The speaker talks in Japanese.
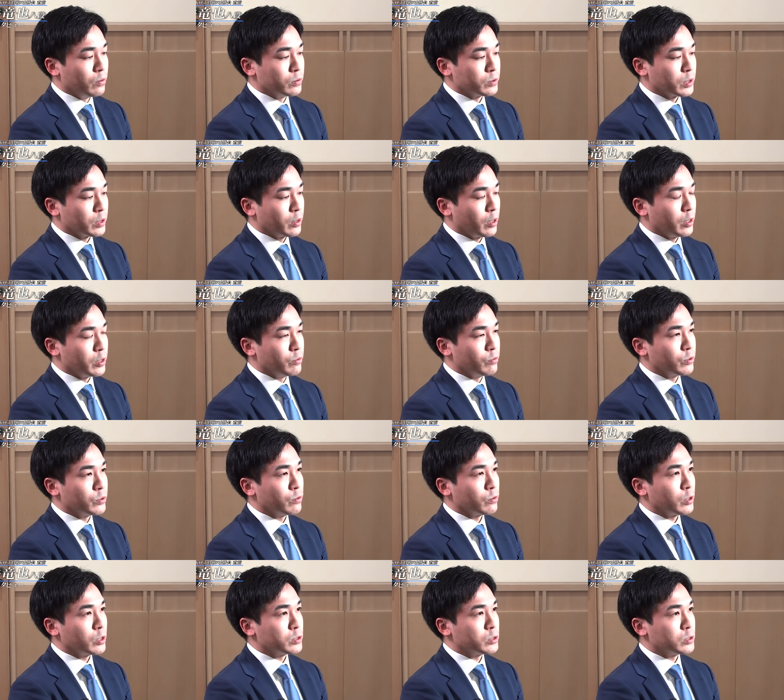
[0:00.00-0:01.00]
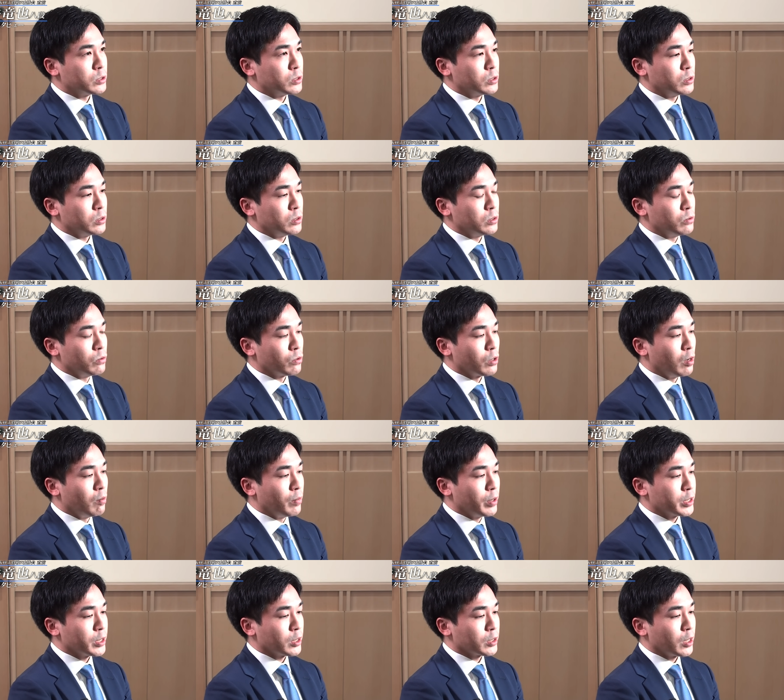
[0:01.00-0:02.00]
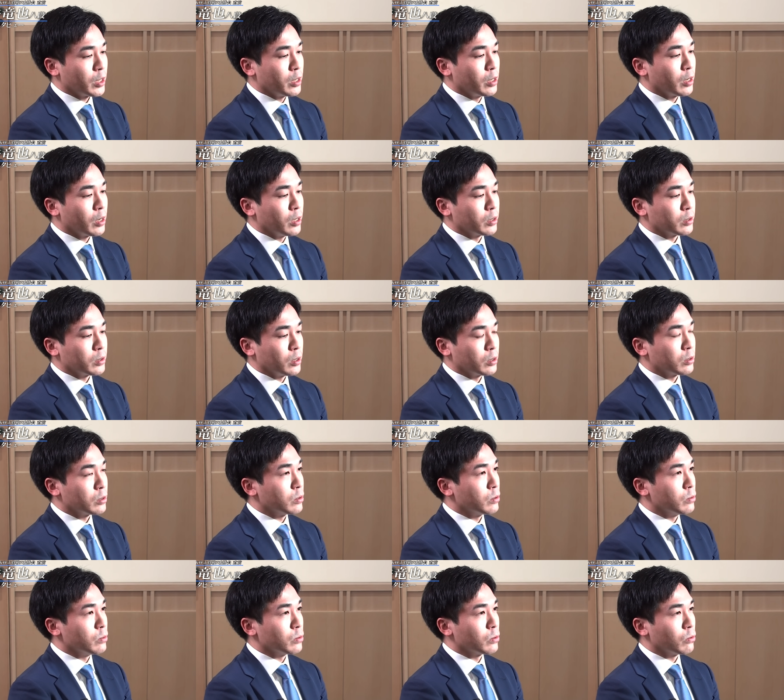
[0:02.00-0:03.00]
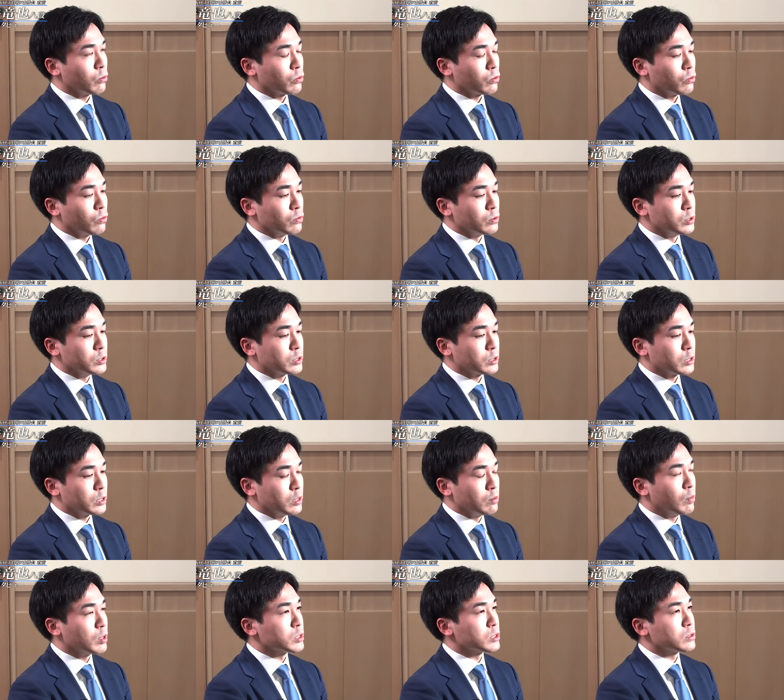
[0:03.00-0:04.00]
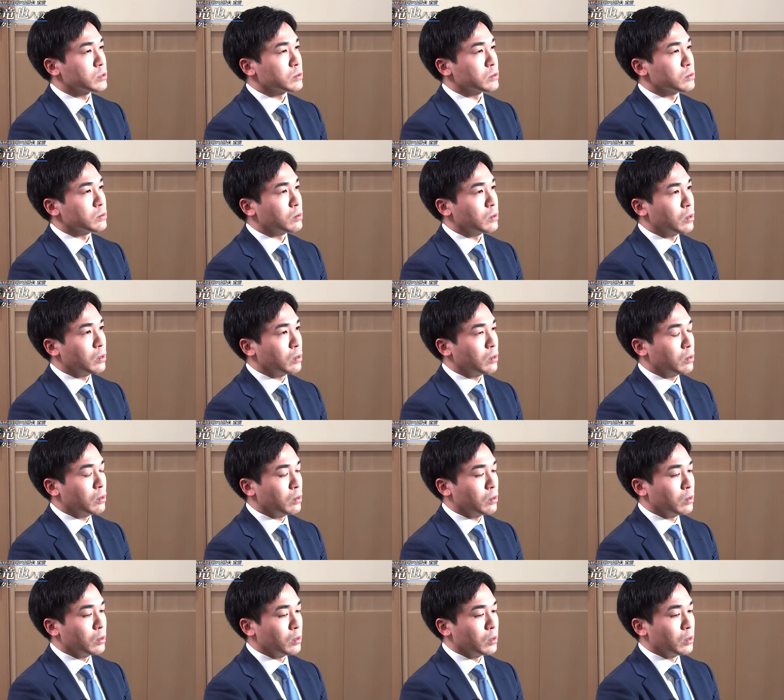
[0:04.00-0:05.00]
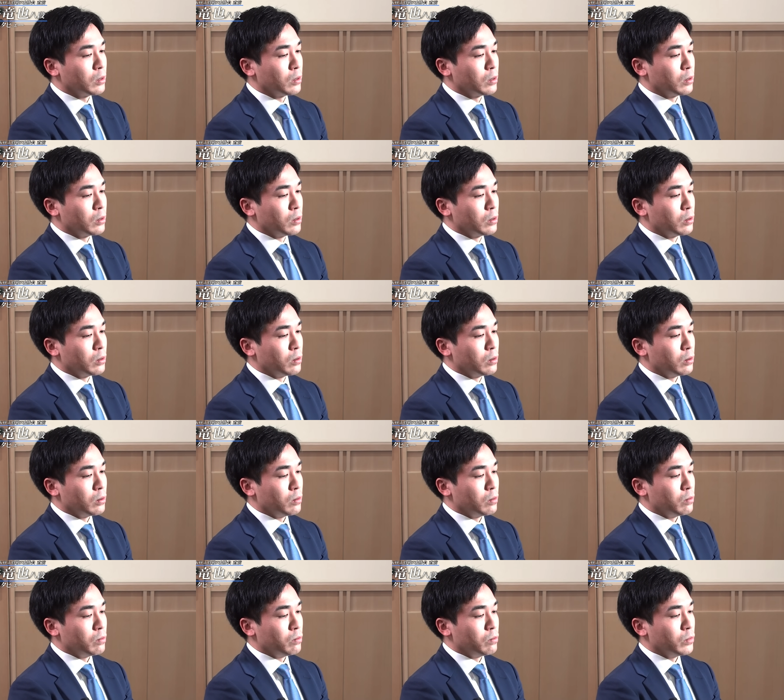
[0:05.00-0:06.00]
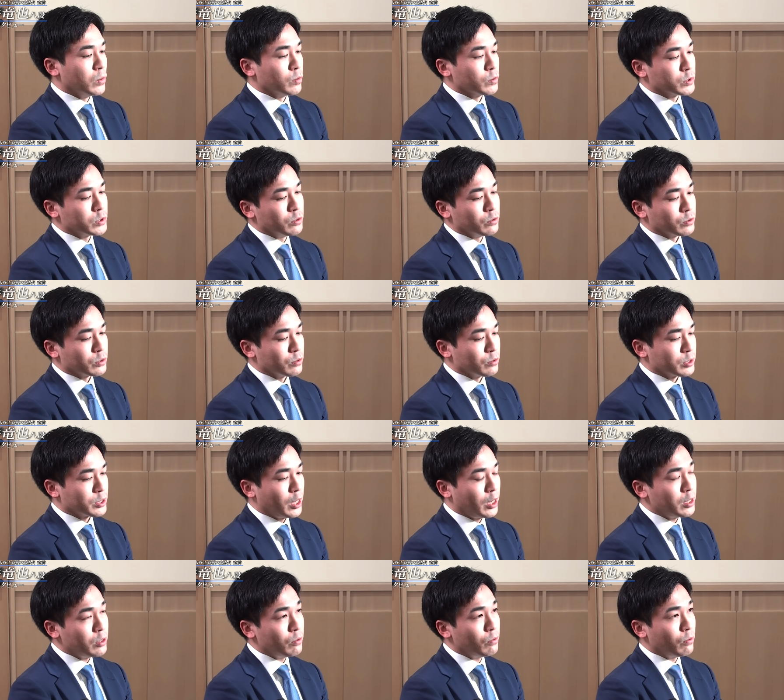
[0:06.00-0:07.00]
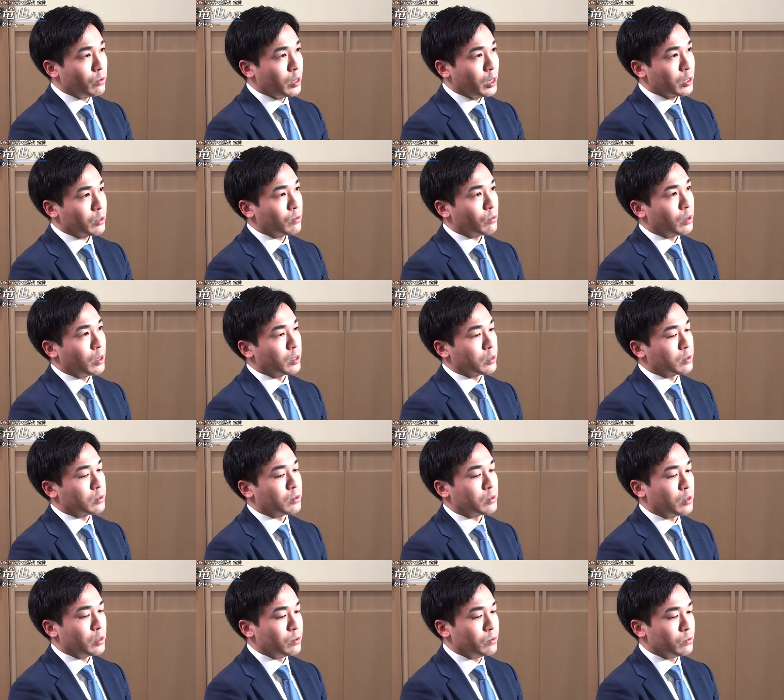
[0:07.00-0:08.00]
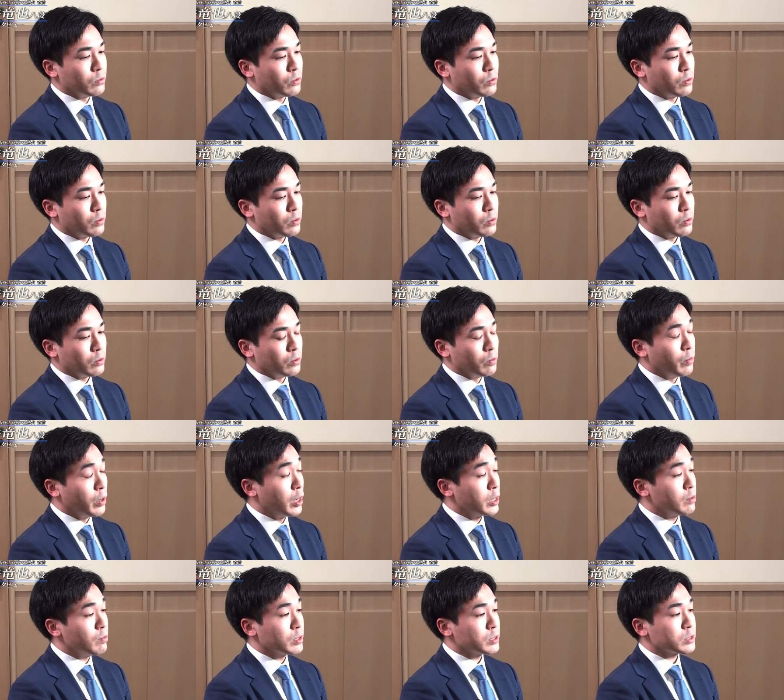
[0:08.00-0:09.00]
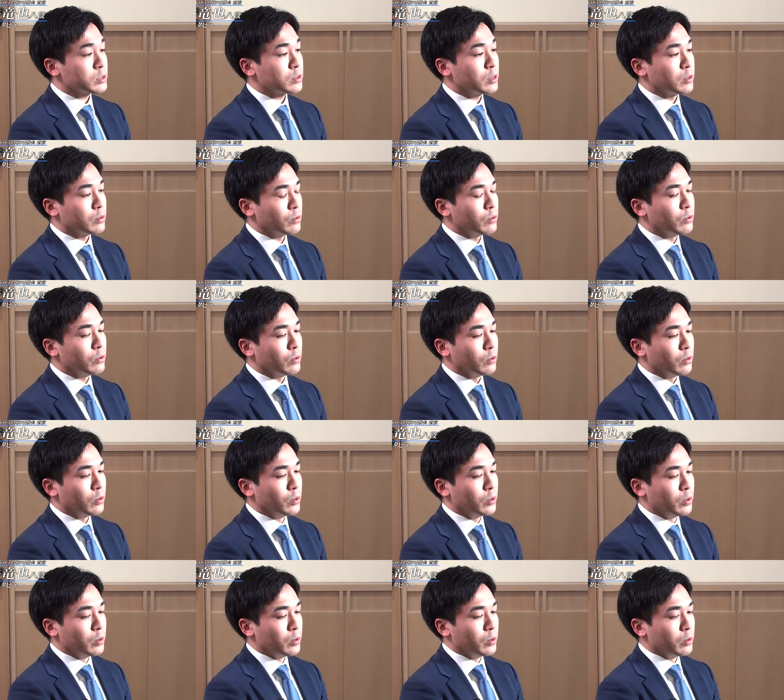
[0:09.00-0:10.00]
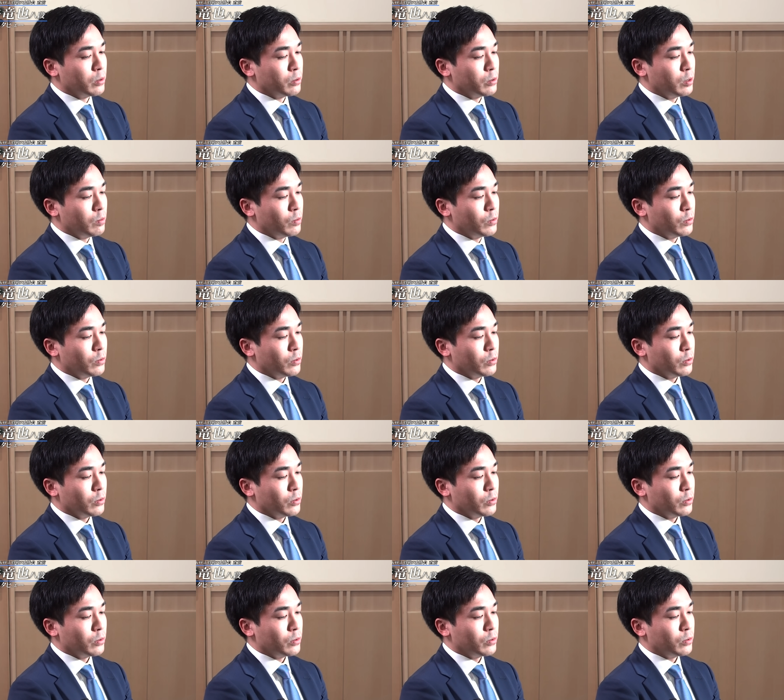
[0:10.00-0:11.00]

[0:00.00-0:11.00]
世代の人たちの頑張りが足らなかったっていうことにつきますね。まあ、もちろんその才能がとかっていうのもありますけどでも